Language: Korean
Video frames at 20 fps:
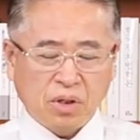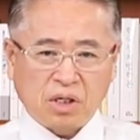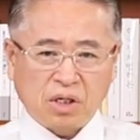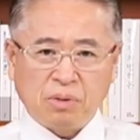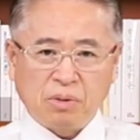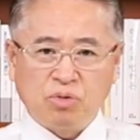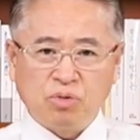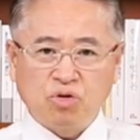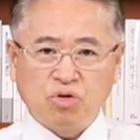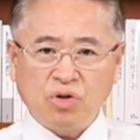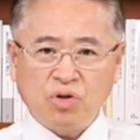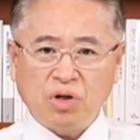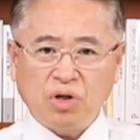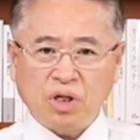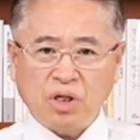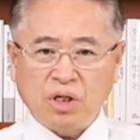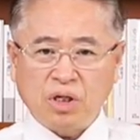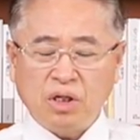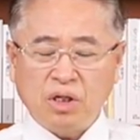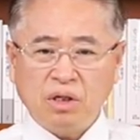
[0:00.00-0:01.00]

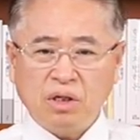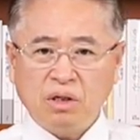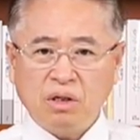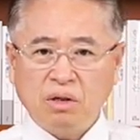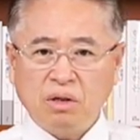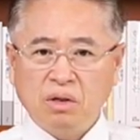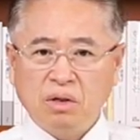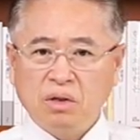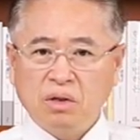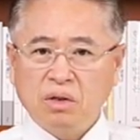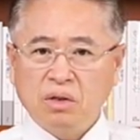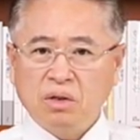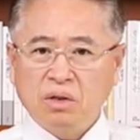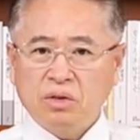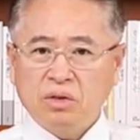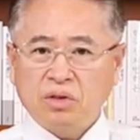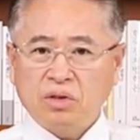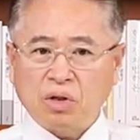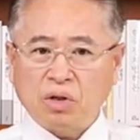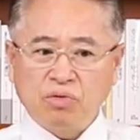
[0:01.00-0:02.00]
김준형이
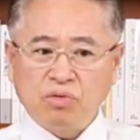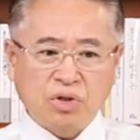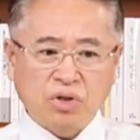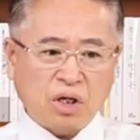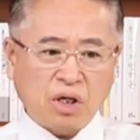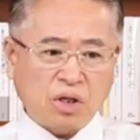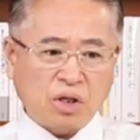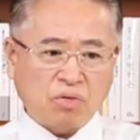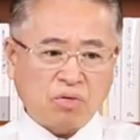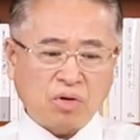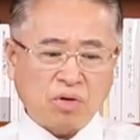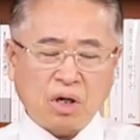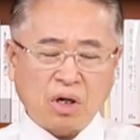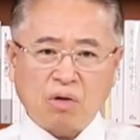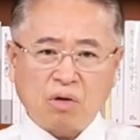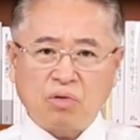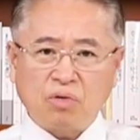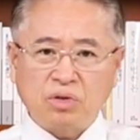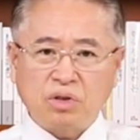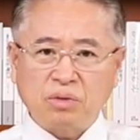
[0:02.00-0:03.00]
자 윤석열
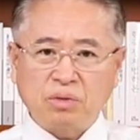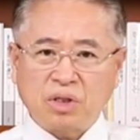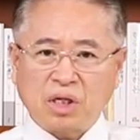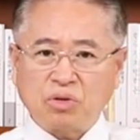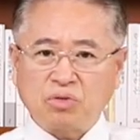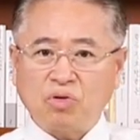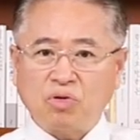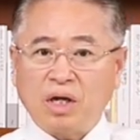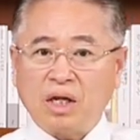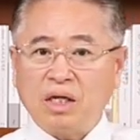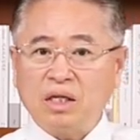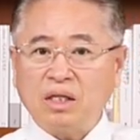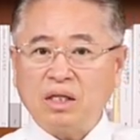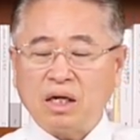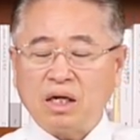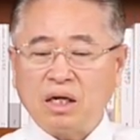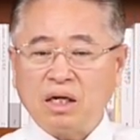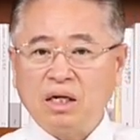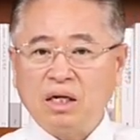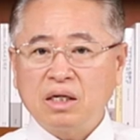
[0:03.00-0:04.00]
대통령하고 지금 상종 안
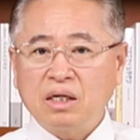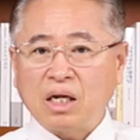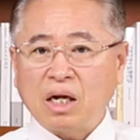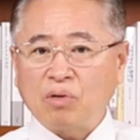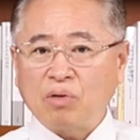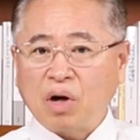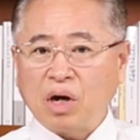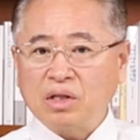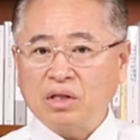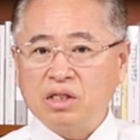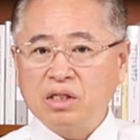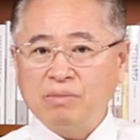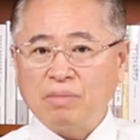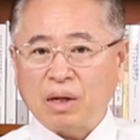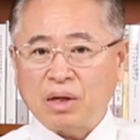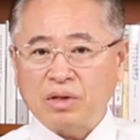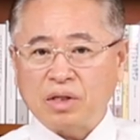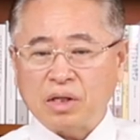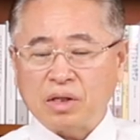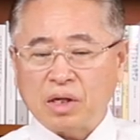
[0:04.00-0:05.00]
한다라고 한 그
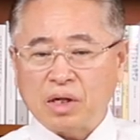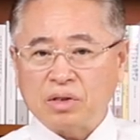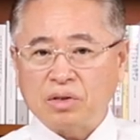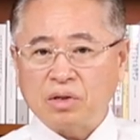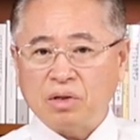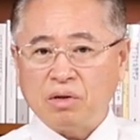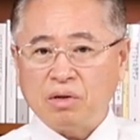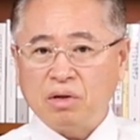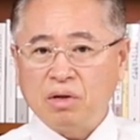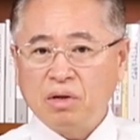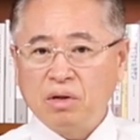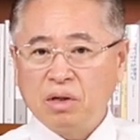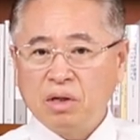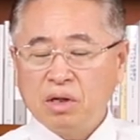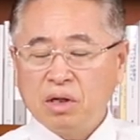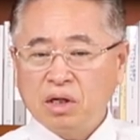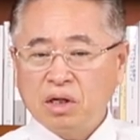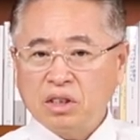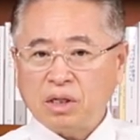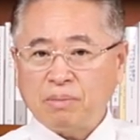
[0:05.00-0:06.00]
발언에 대해서
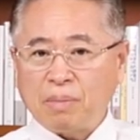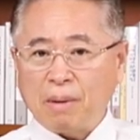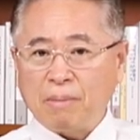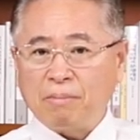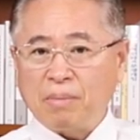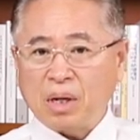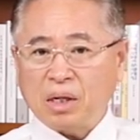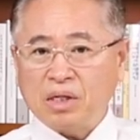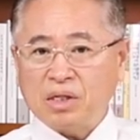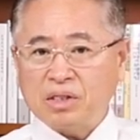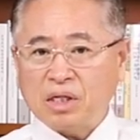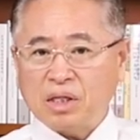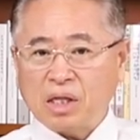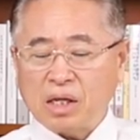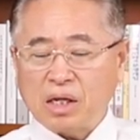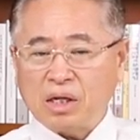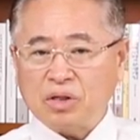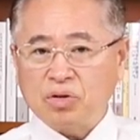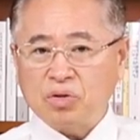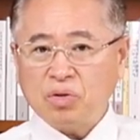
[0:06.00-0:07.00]
어제 반박 기사
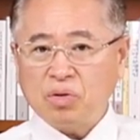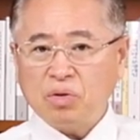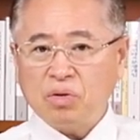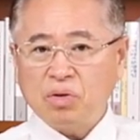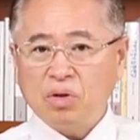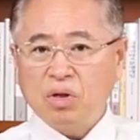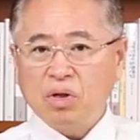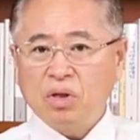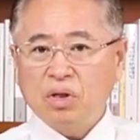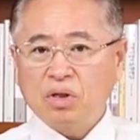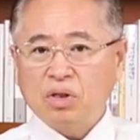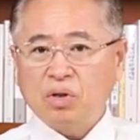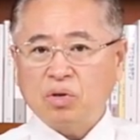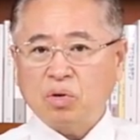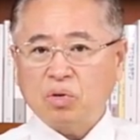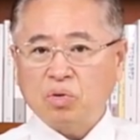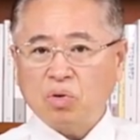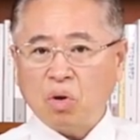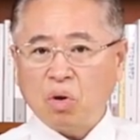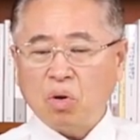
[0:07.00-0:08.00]
내놨죠.
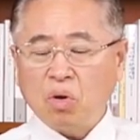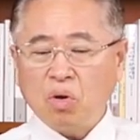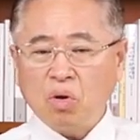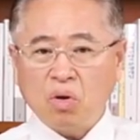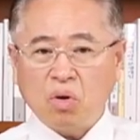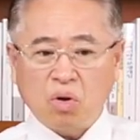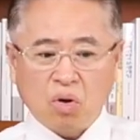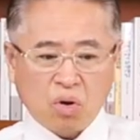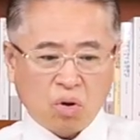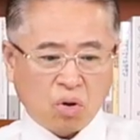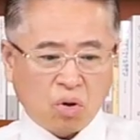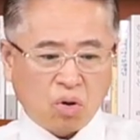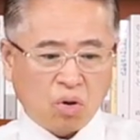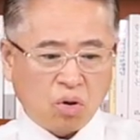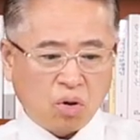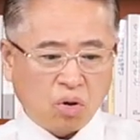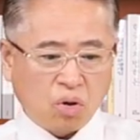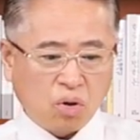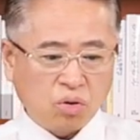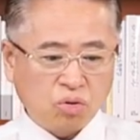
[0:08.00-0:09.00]
그리고 또
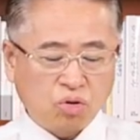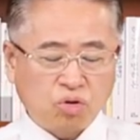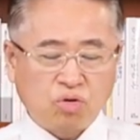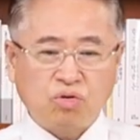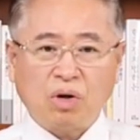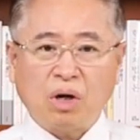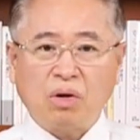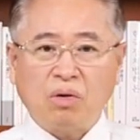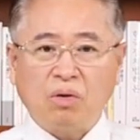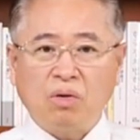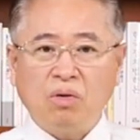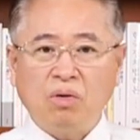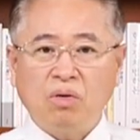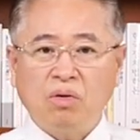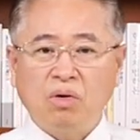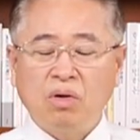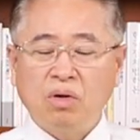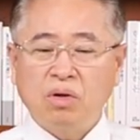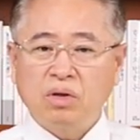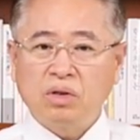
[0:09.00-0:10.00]
어,
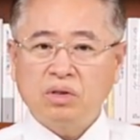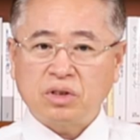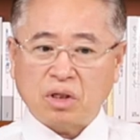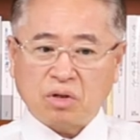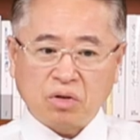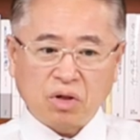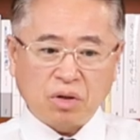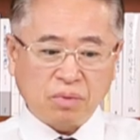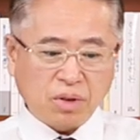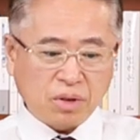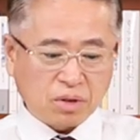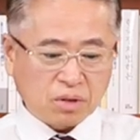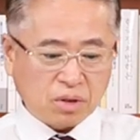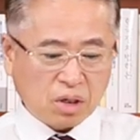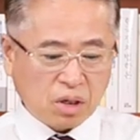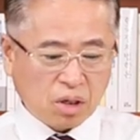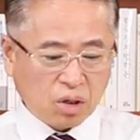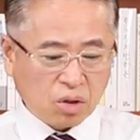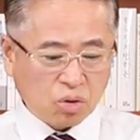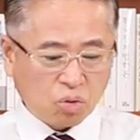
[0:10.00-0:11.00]
추가로 자 그러면
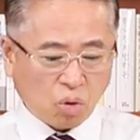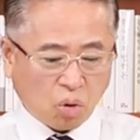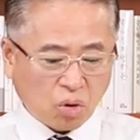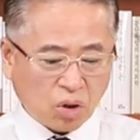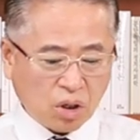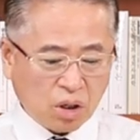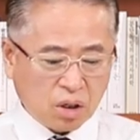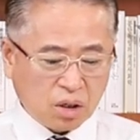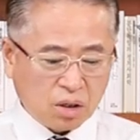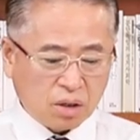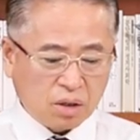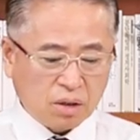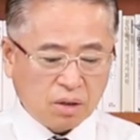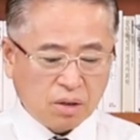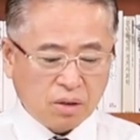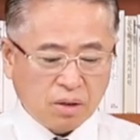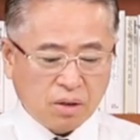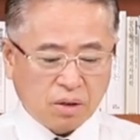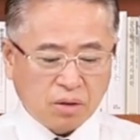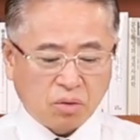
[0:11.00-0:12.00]
독일
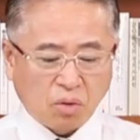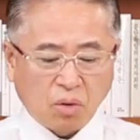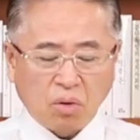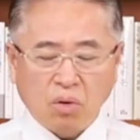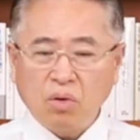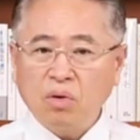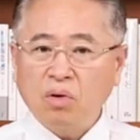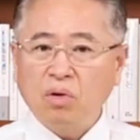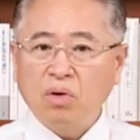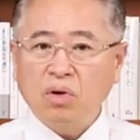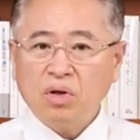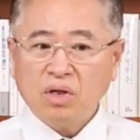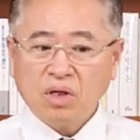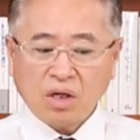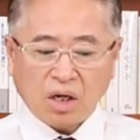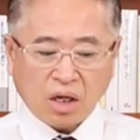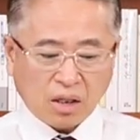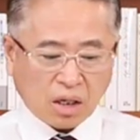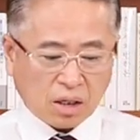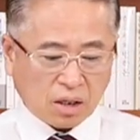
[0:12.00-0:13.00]
또
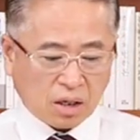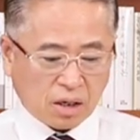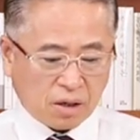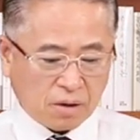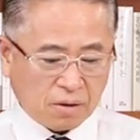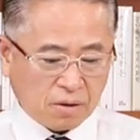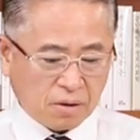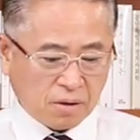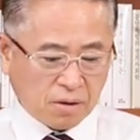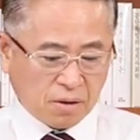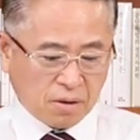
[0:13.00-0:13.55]
캐나다